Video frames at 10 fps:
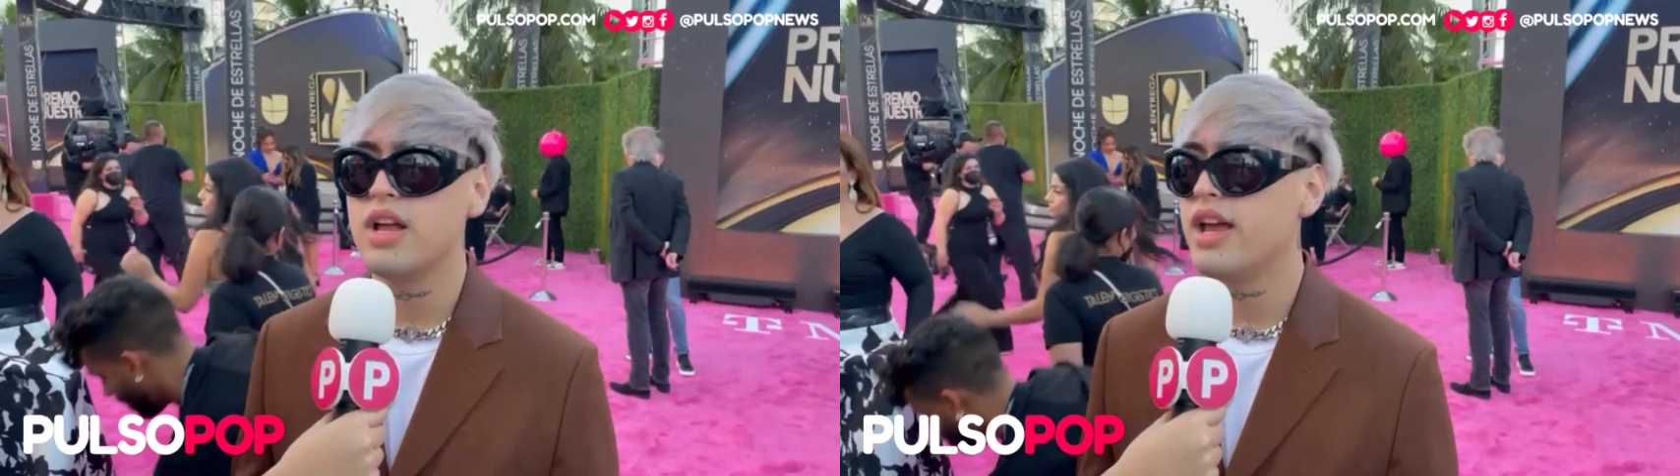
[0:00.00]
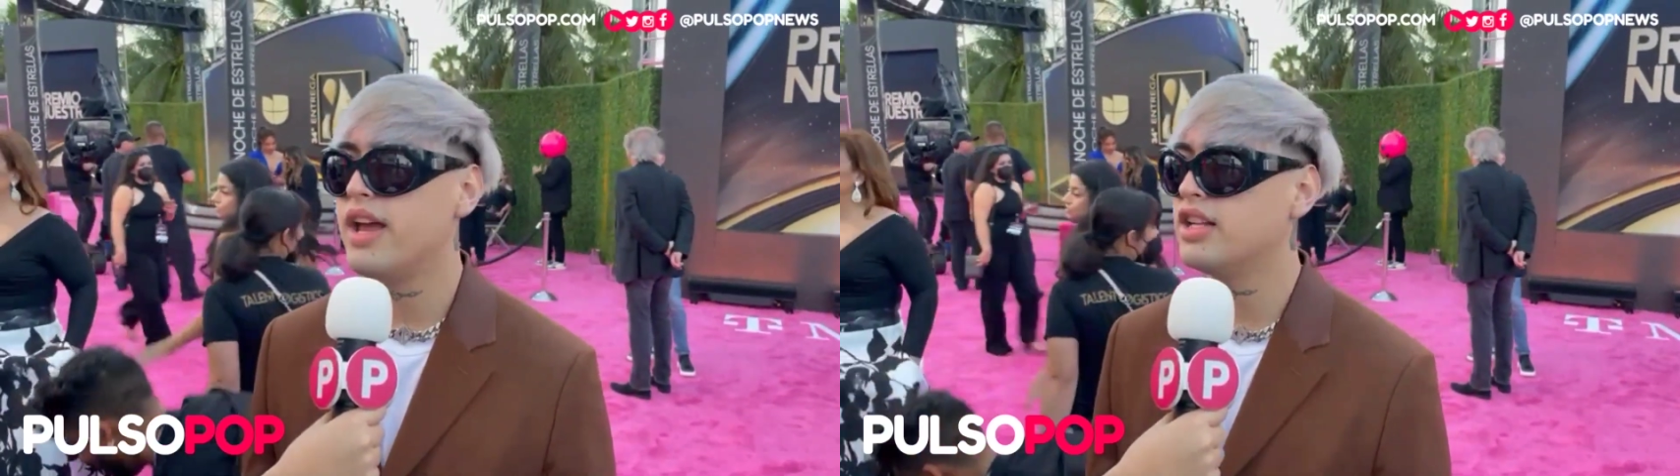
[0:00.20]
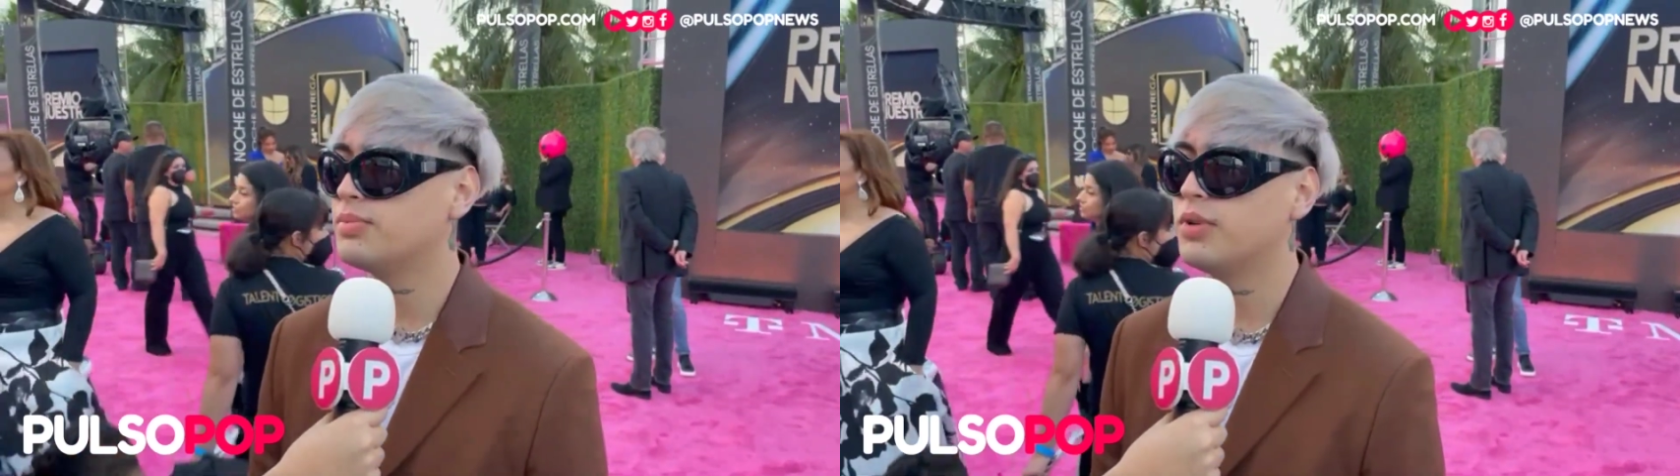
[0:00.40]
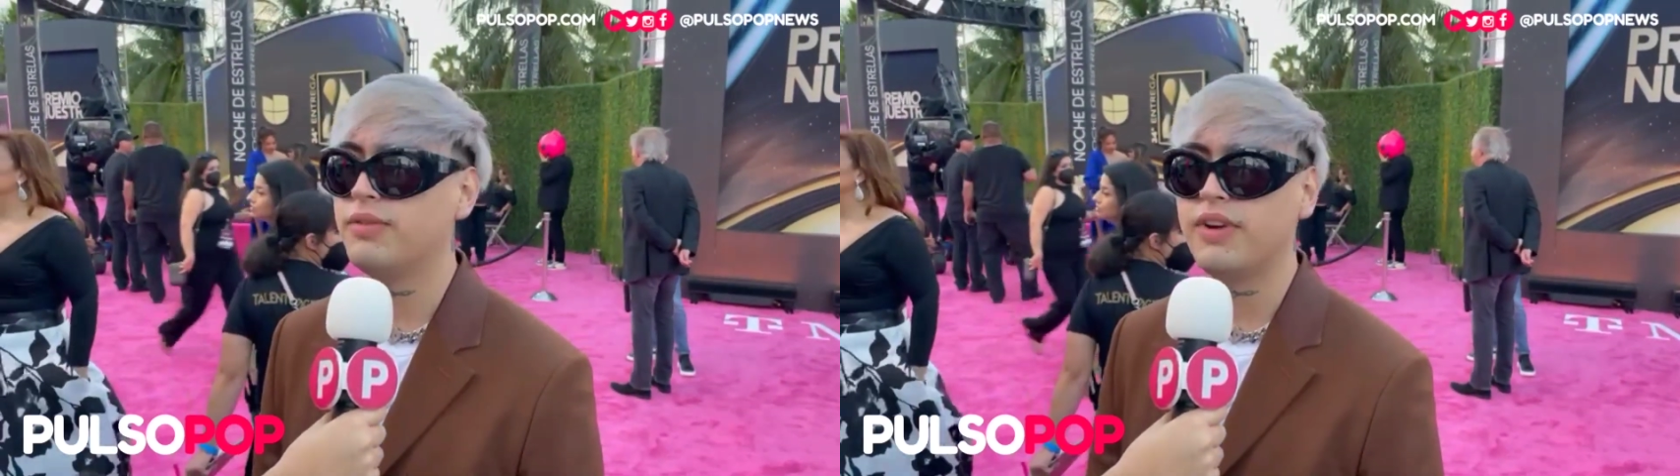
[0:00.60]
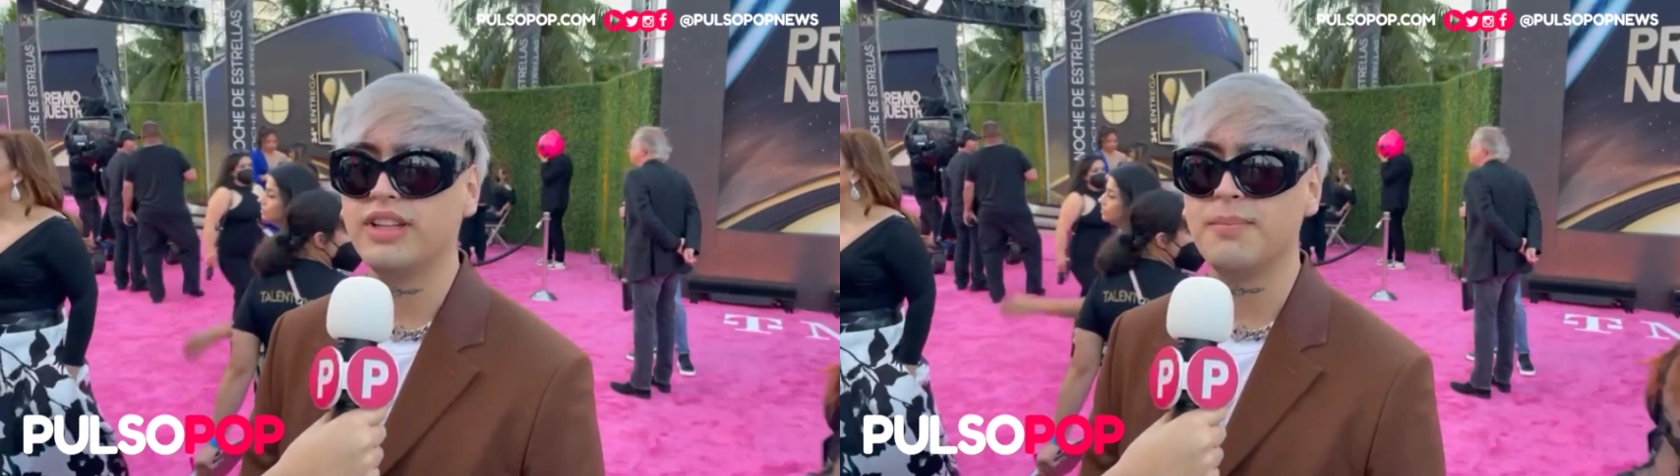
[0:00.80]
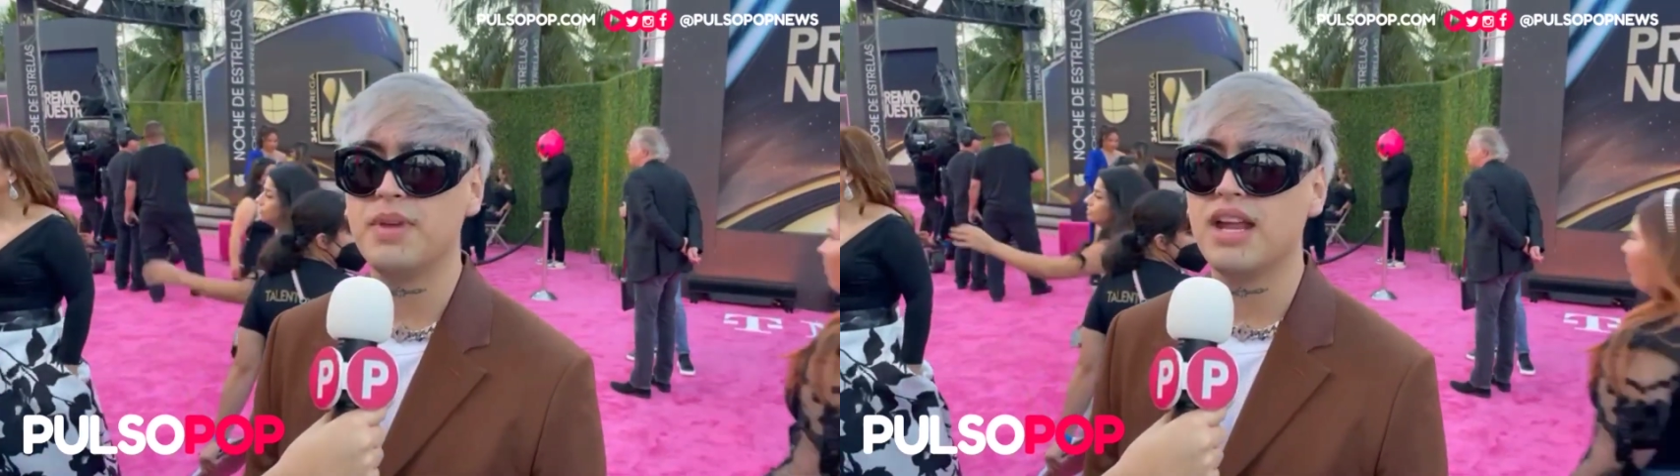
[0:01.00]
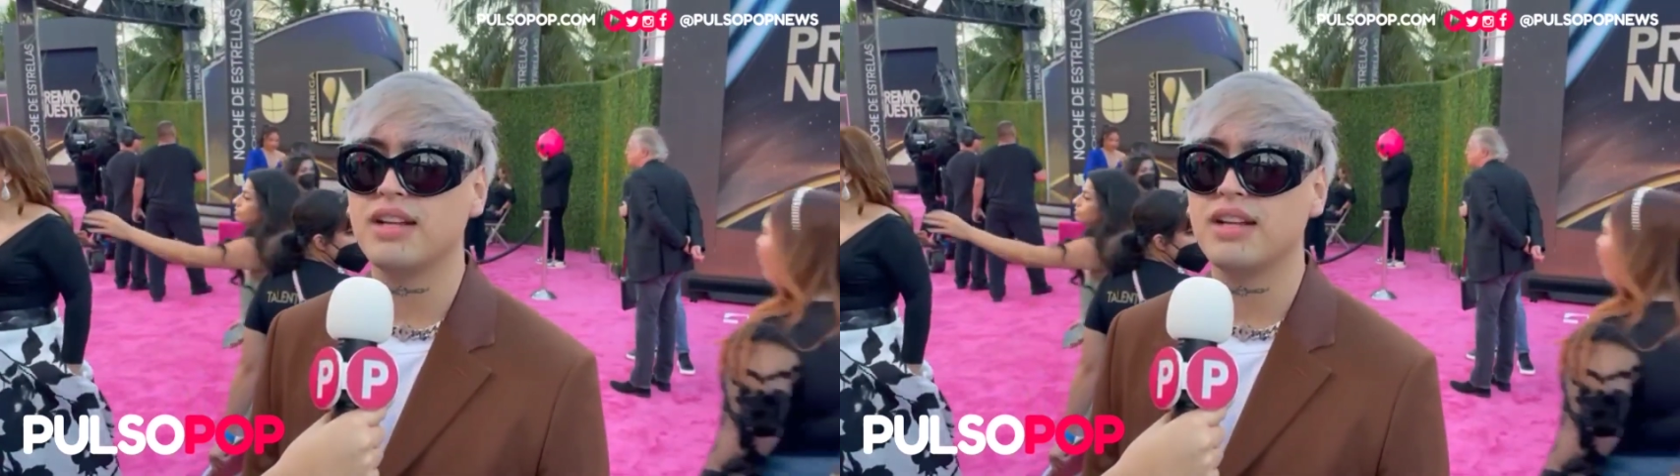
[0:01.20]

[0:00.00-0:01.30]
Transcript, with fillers: en Spotify también.